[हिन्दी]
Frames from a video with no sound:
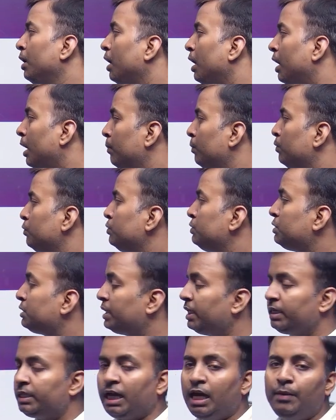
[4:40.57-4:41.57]
अब
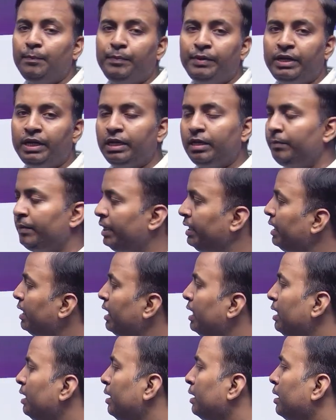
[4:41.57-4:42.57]
उसके टाइम पीरियड में
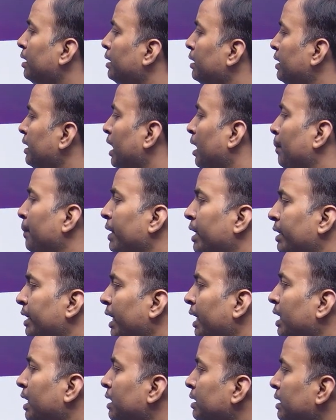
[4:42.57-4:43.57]
ये यहाँ पे
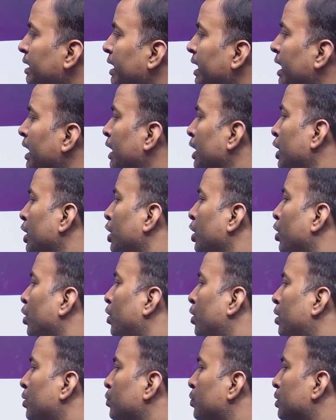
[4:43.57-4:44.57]
अटैक करते हैं
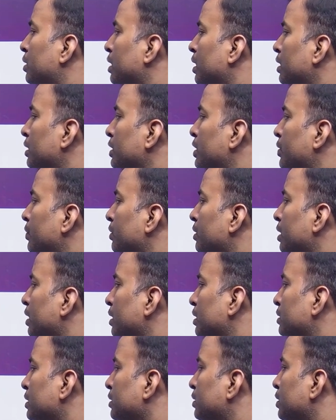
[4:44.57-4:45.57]
और वो कनक्योर कर
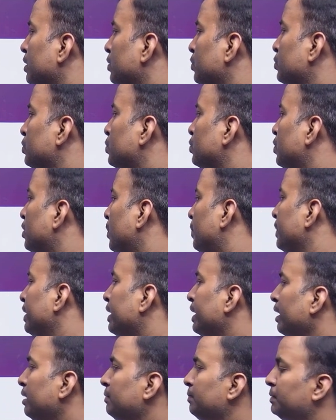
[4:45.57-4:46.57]
लेते हैं तिरहुत को अपने
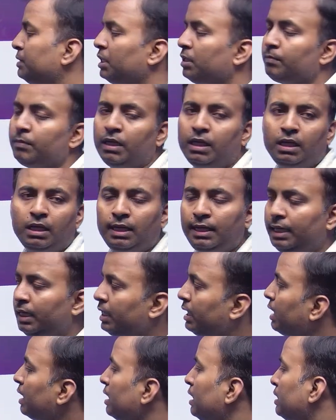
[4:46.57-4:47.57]
कैप्चर में
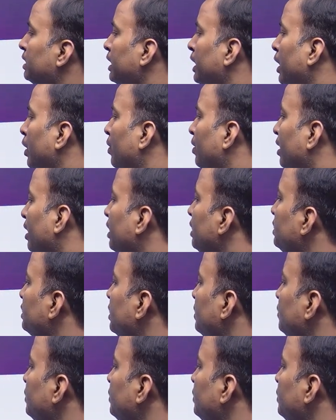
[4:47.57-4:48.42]
कर लेते हैं और हरी सिंह